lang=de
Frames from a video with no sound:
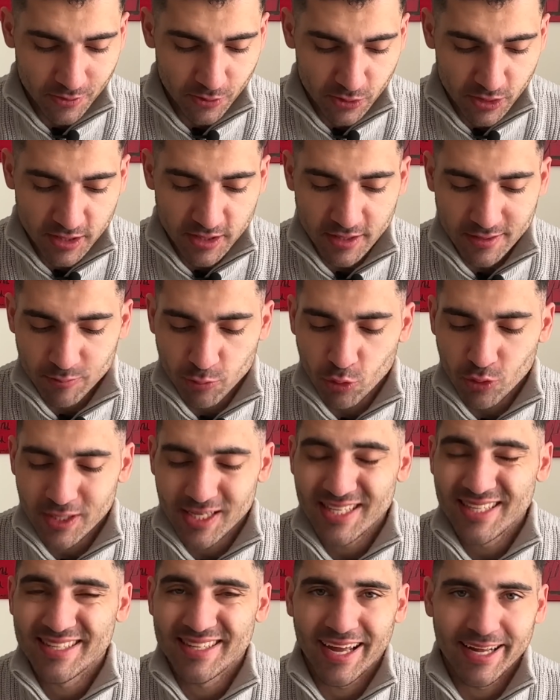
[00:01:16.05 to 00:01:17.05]
Und dieses Buch
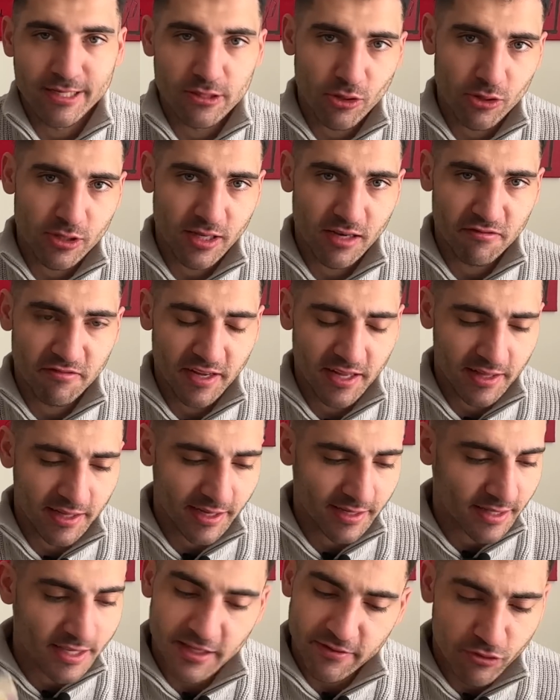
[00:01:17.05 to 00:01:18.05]
ist ein solcher
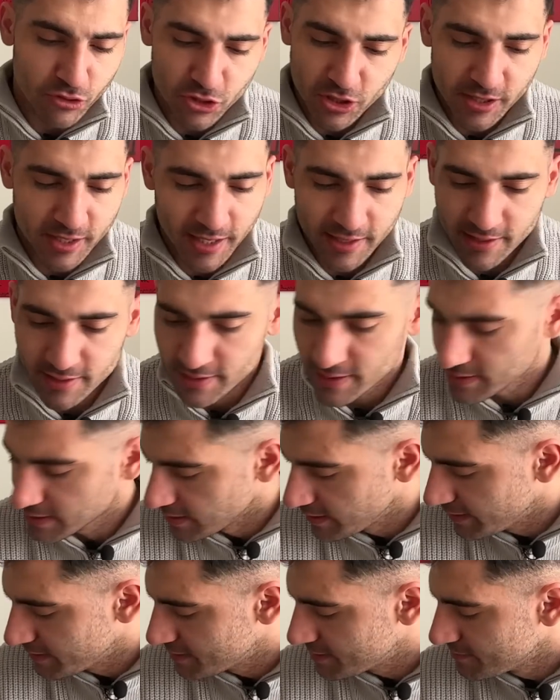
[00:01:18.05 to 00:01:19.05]
Fehltritt. Ich wünschte, ich hätte es nicht
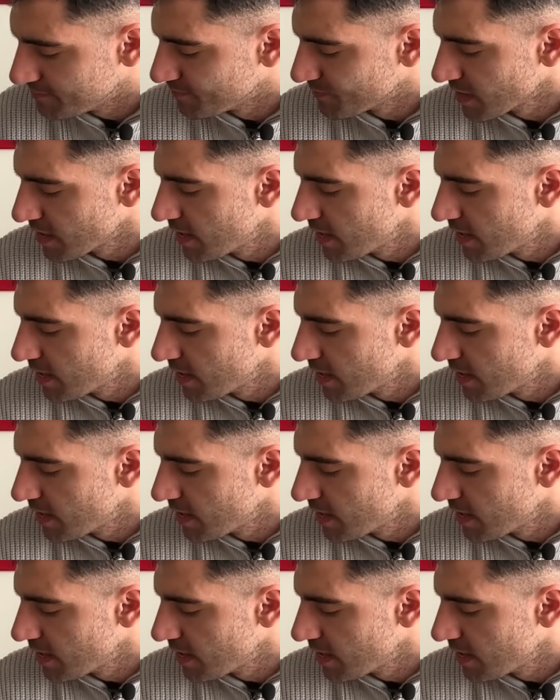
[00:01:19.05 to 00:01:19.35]
gelesen.